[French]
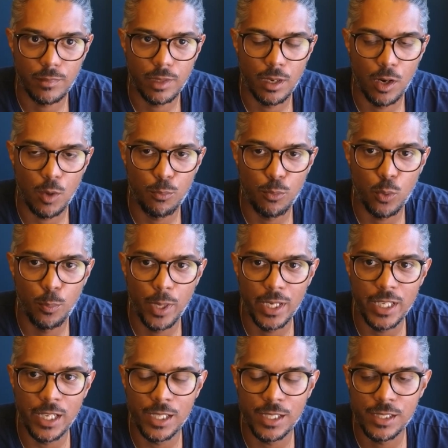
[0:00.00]
Alors pour
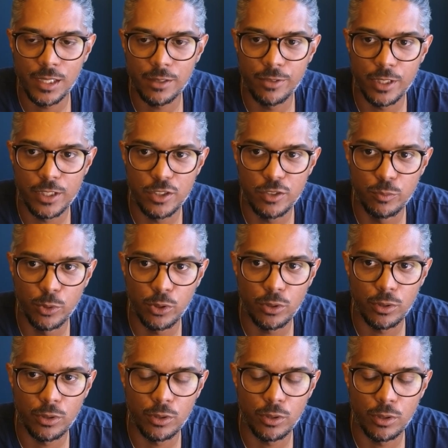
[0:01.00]
pallier à ça,
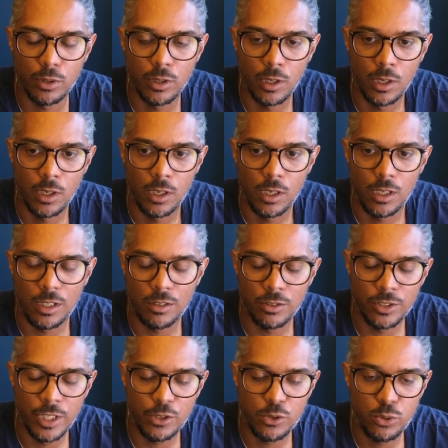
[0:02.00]
effectivement, euh,
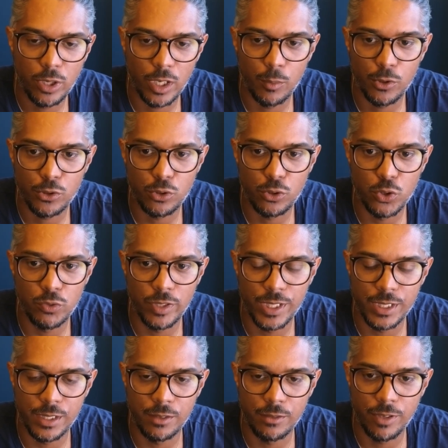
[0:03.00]
naturellement, ce que tu vas
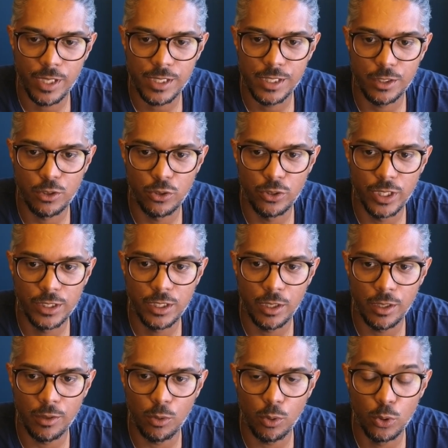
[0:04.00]
essayer de faire, c'est
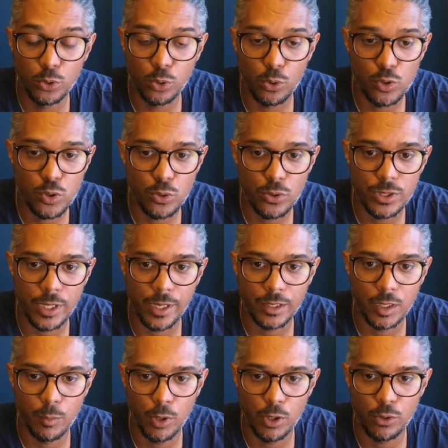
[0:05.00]
connecter autre chose à
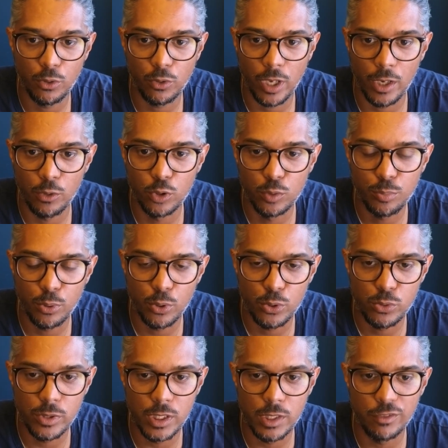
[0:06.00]
Airtable, donc un autre
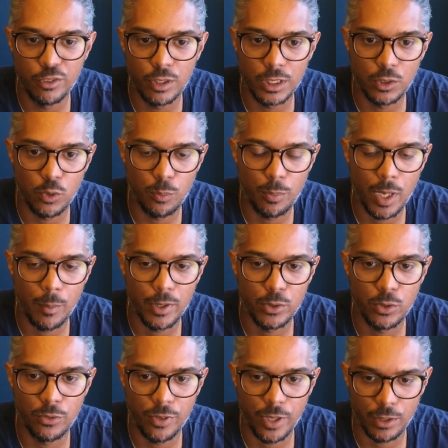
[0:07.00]
produit qui va te permettre
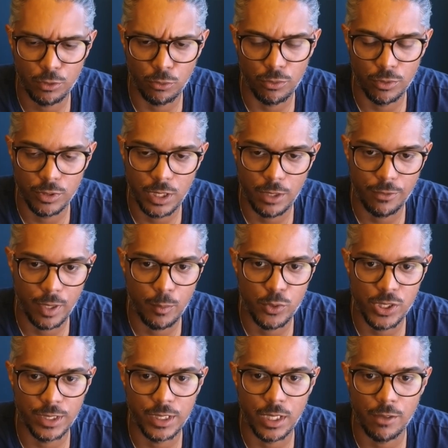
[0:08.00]
de faire ton, ta
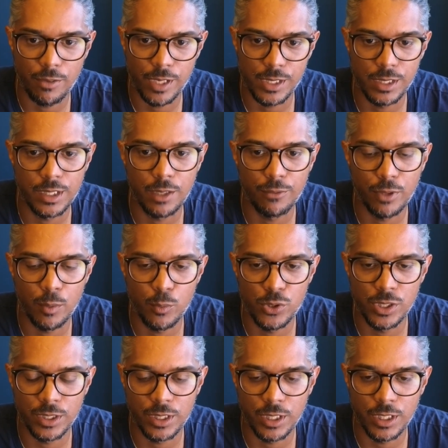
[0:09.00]
fameuse interface et ta
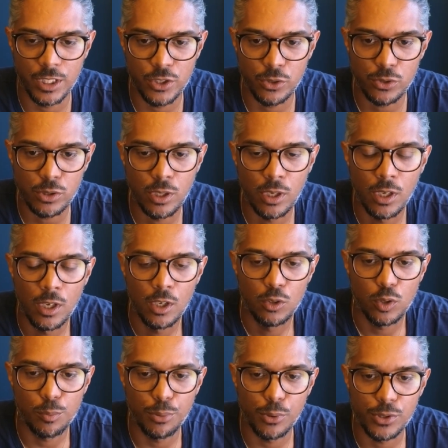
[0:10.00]
fameuse intelligence.
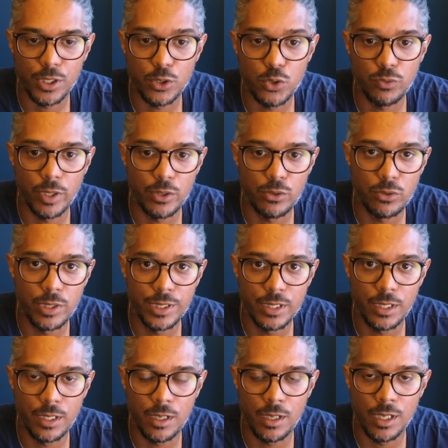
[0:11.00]
Donc pour ça, tu vas
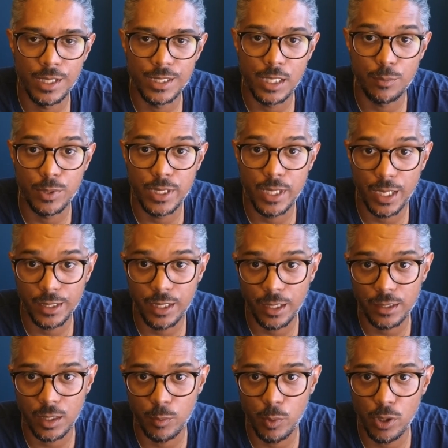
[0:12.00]
utiliser les API
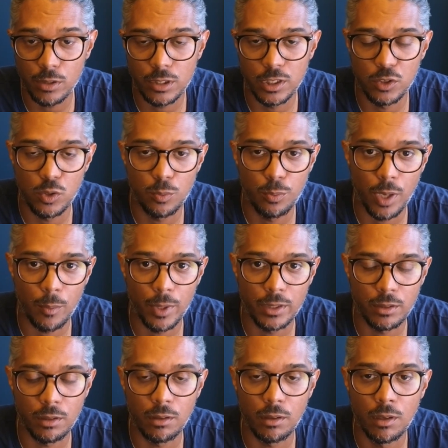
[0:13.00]
d'Airtable qui te
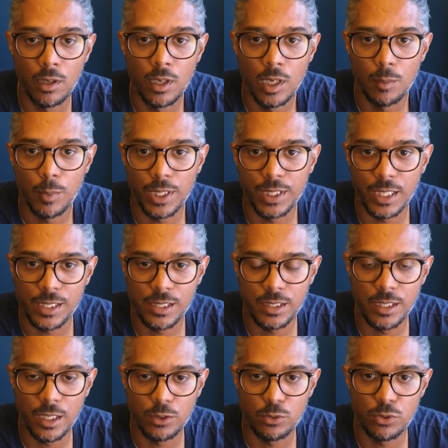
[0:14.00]
permettent euh, bah,
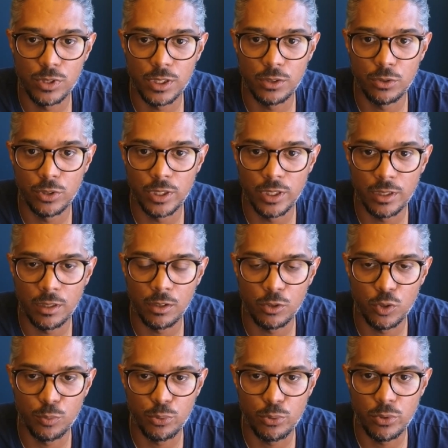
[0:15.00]
d'accéder à toutes ces données euh,
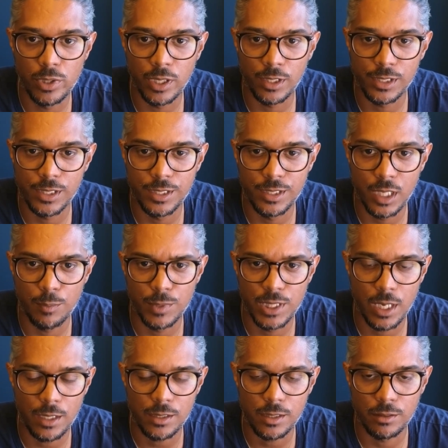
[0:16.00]
depuis un système
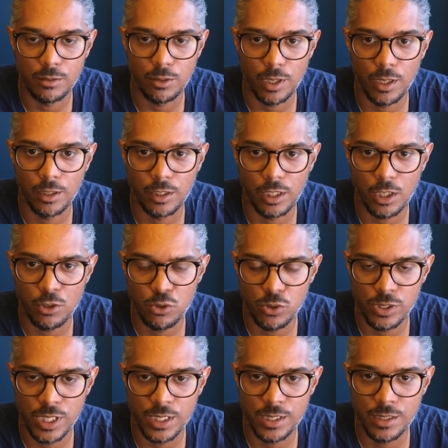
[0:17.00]
tierce, donc quelque
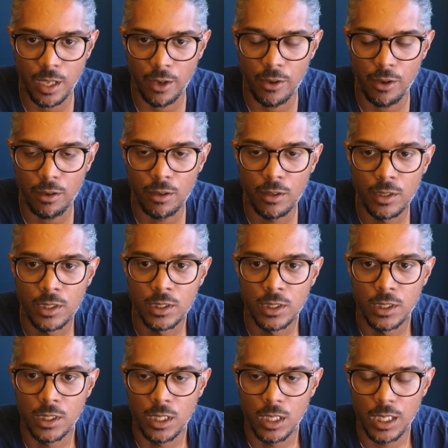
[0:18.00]
chose d'extérieur
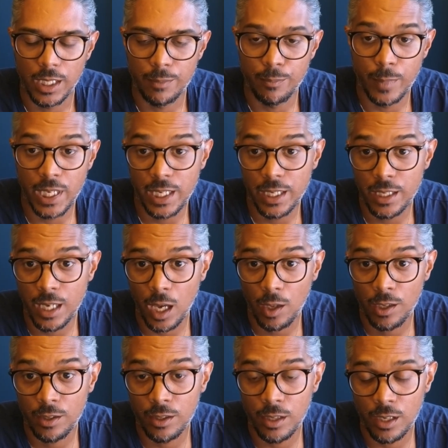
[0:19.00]
mais
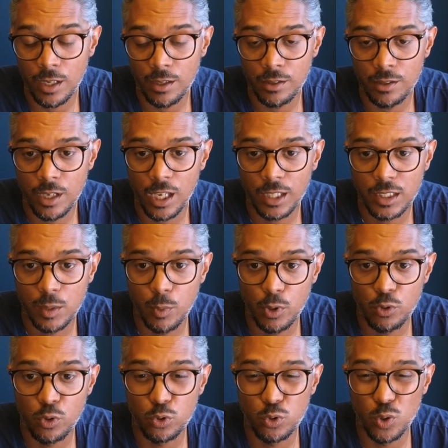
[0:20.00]

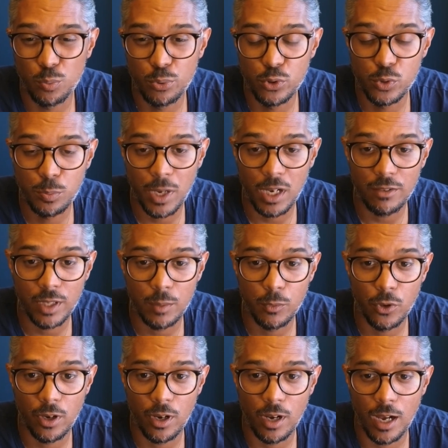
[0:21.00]
Airtable ne te pousse pas
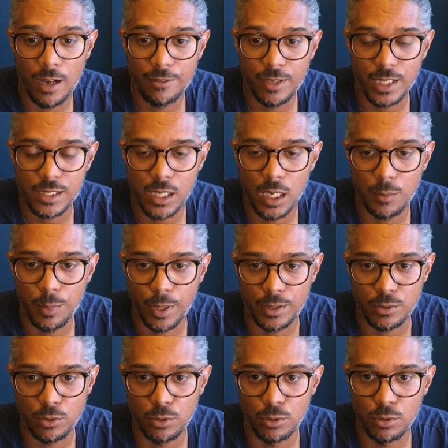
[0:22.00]
vraiment à faire ça
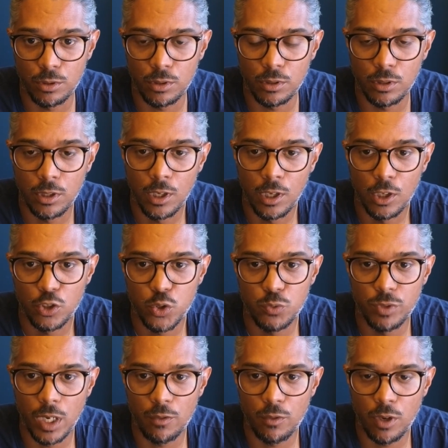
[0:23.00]
parce que tu
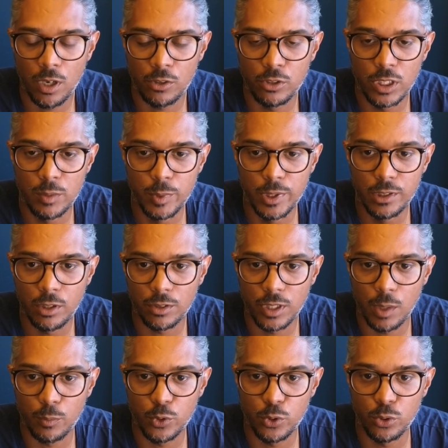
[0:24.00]
vas avoir une limite en
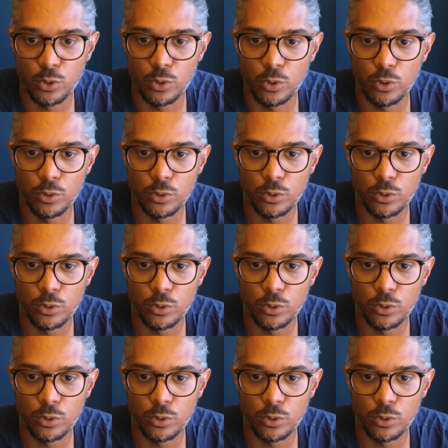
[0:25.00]
termes de